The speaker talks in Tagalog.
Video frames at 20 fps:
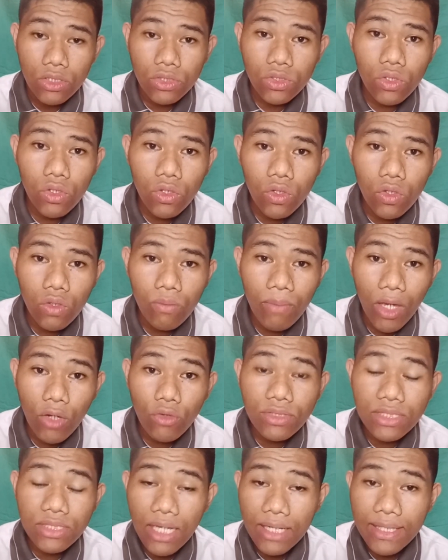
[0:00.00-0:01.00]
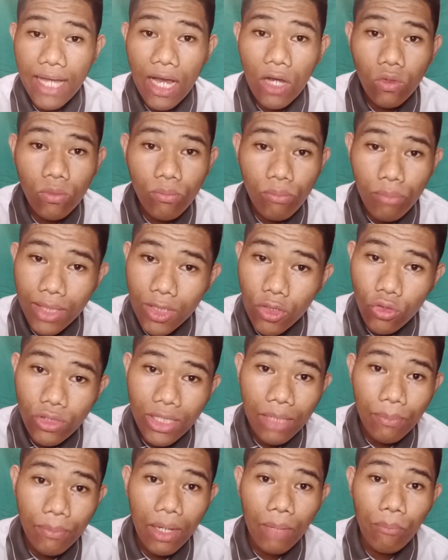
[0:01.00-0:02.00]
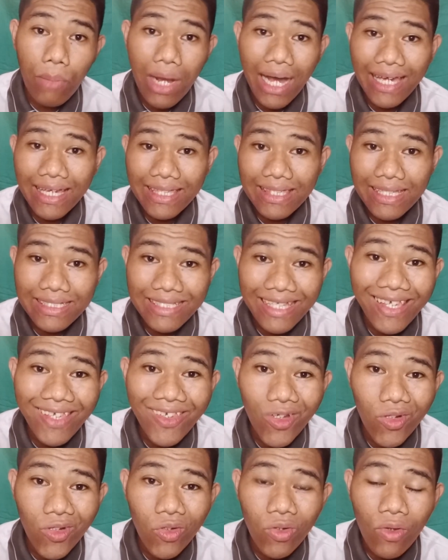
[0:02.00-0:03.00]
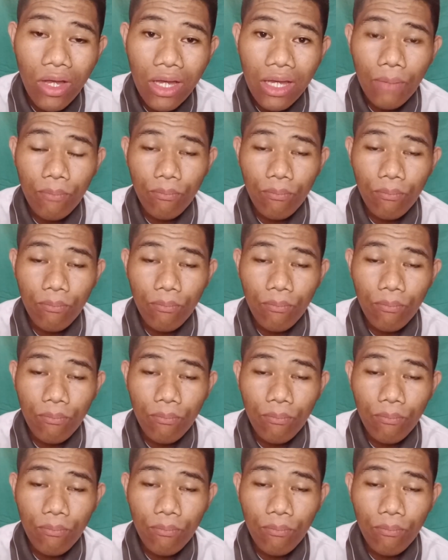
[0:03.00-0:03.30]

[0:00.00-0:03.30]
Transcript: So meron sana akong video na ipapakita sa inyo